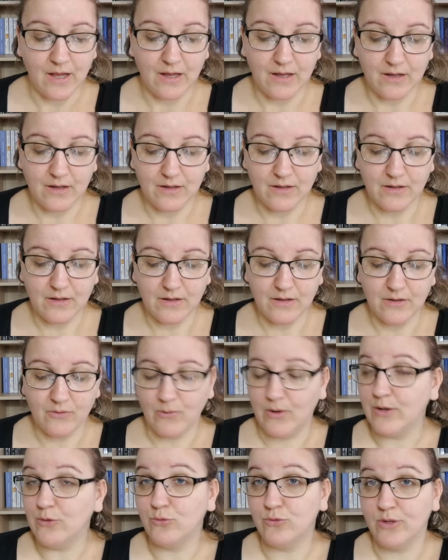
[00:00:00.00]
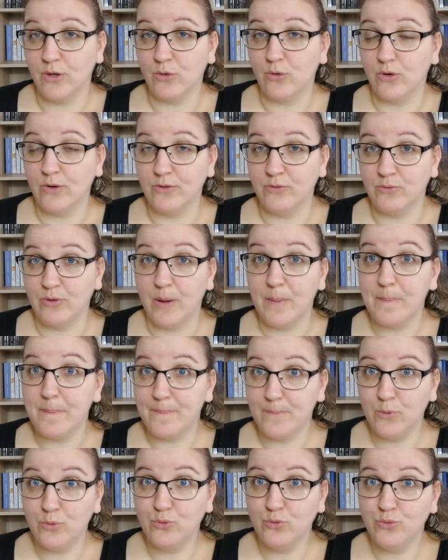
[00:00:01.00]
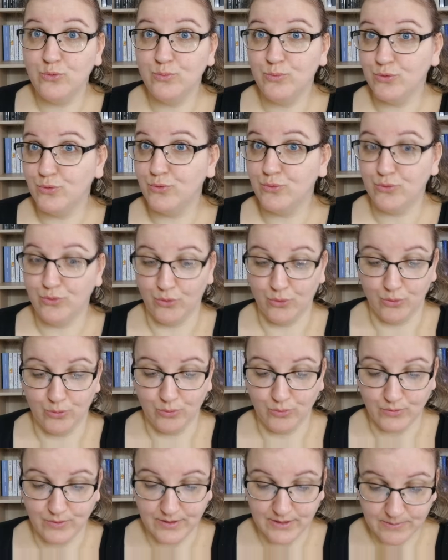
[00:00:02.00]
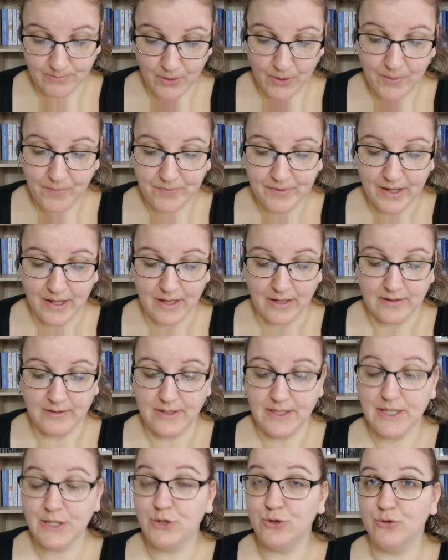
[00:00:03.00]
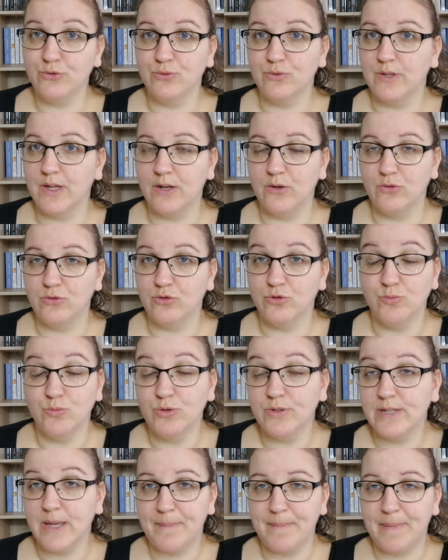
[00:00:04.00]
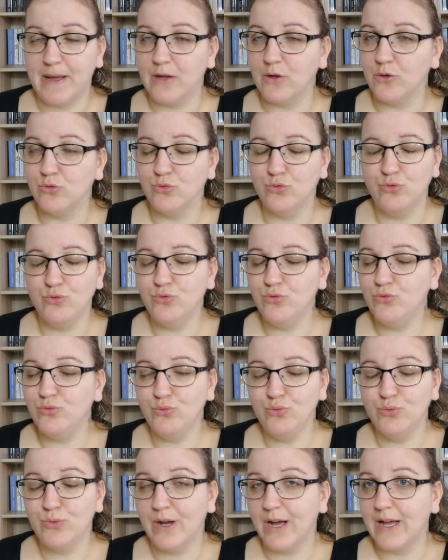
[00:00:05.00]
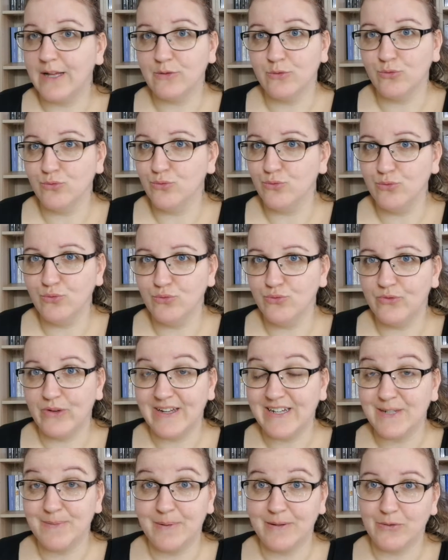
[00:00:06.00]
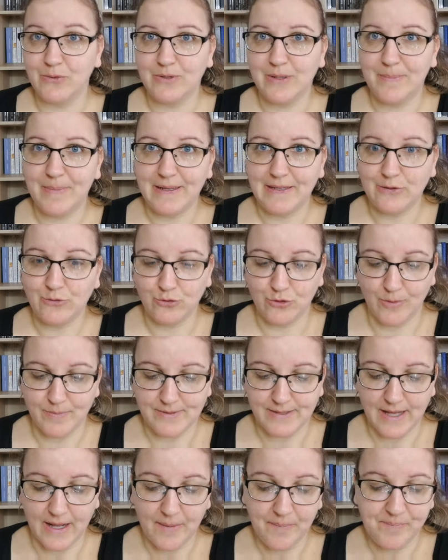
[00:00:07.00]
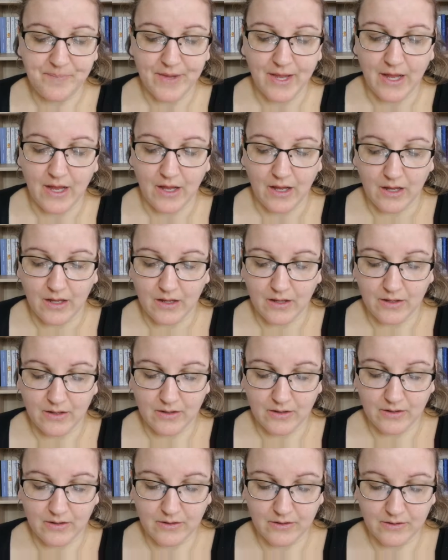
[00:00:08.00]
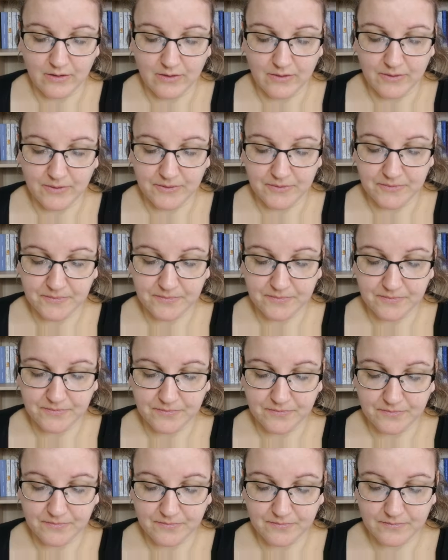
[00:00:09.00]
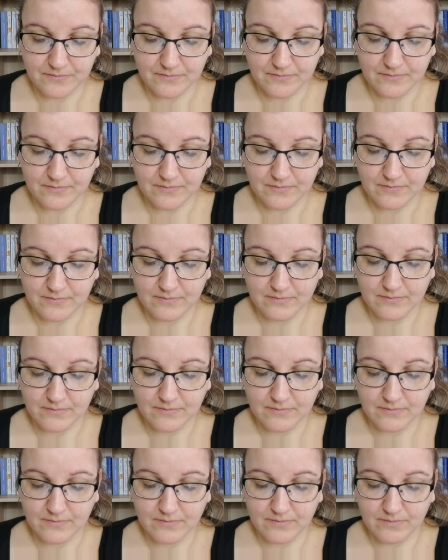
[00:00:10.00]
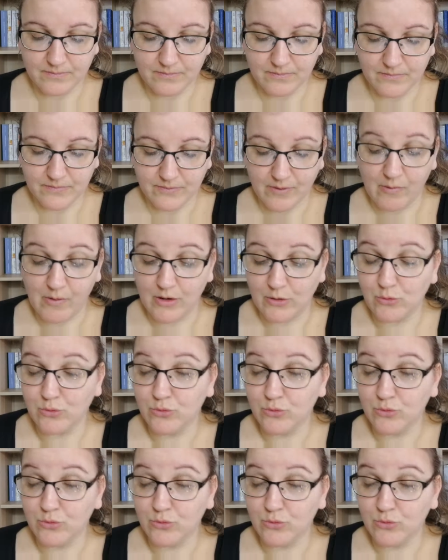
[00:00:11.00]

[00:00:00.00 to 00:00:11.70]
voilà, donc il y a encore une fois beaucoup, beaucoup de rebondissements, des choses auxquelles je ne me serais pas du tout attendue. Enfin, je m'attendais pas des trucs comme ça. Euh, donc,